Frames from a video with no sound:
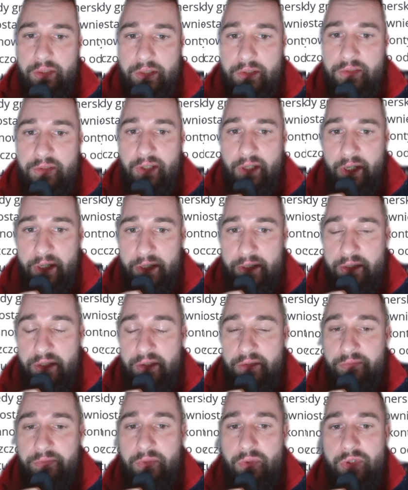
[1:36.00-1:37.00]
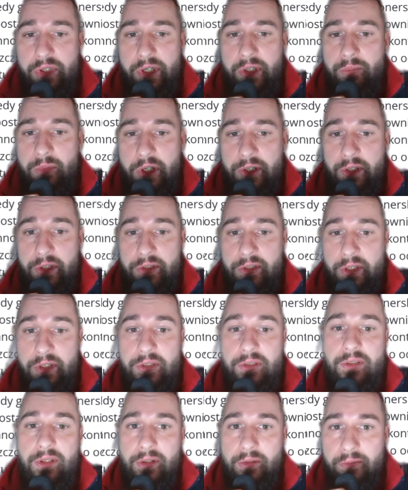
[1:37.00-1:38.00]
I CERN jest w dużej mierze
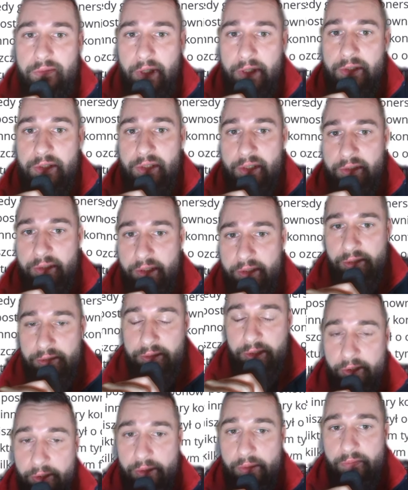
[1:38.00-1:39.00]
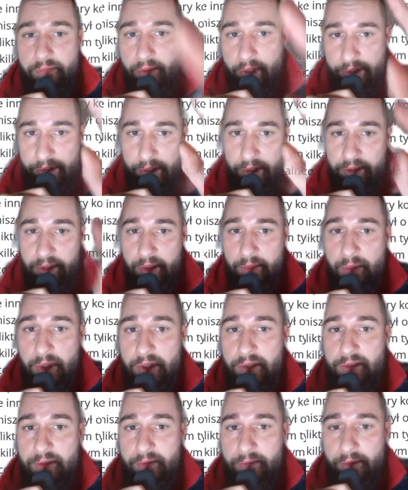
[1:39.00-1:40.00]
zainstalowany na terytorium właśnie tej
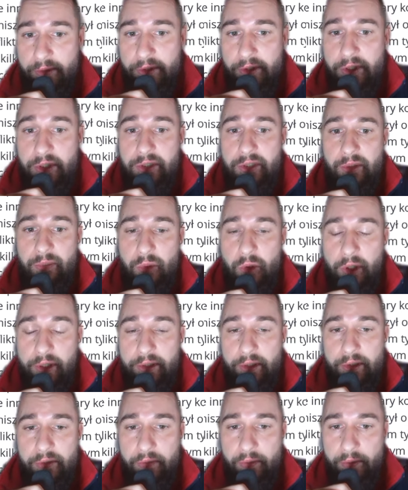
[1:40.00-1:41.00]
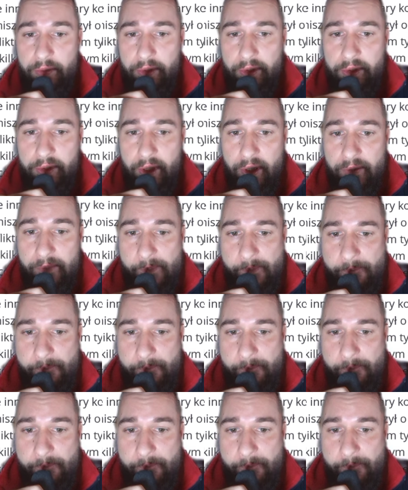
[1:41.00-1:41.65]
miejscowości, gdzie była ta świątynia.